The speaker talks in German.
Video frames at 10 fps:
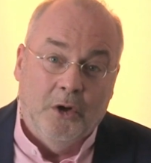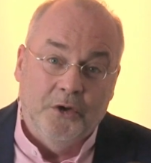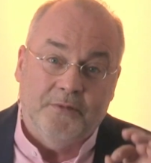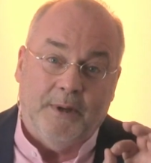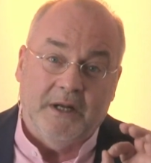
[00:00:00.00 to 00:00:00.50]

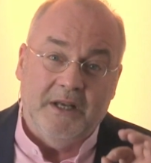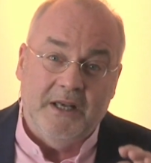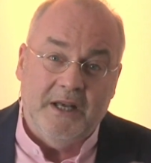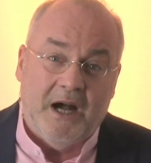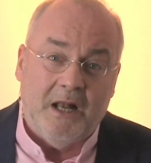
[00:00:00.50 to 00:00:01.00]
Und zwar
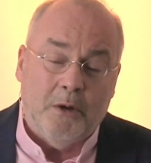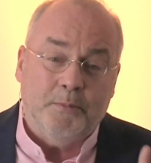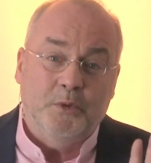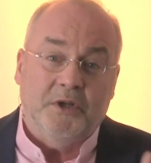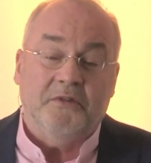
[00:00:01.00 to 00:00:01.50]
egal,
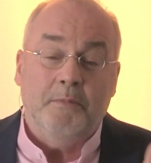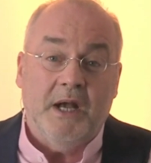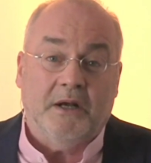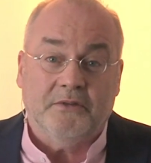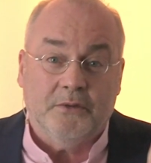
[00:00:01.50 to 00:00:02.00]
ob du das
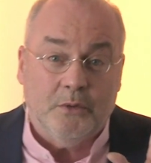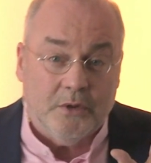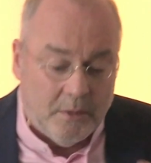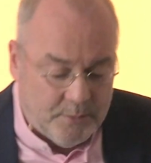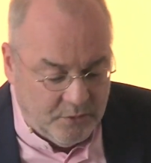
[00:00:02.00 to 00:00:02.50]
merkst
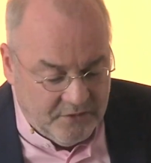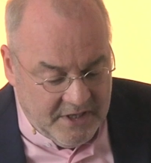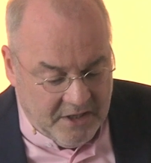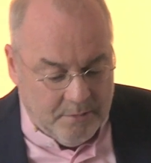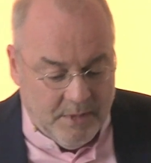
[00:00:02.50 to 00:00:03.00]
oder ob du es
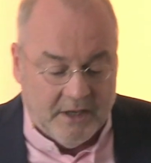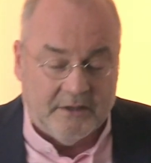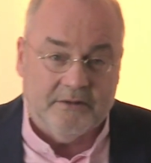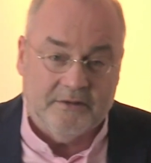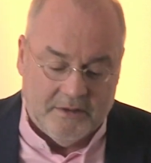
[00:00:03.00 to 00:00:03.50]
nicht
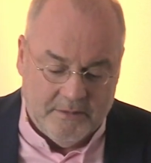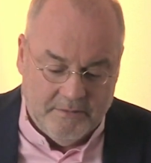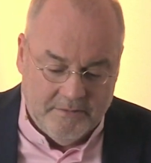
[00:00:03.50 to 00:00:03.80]
merkst.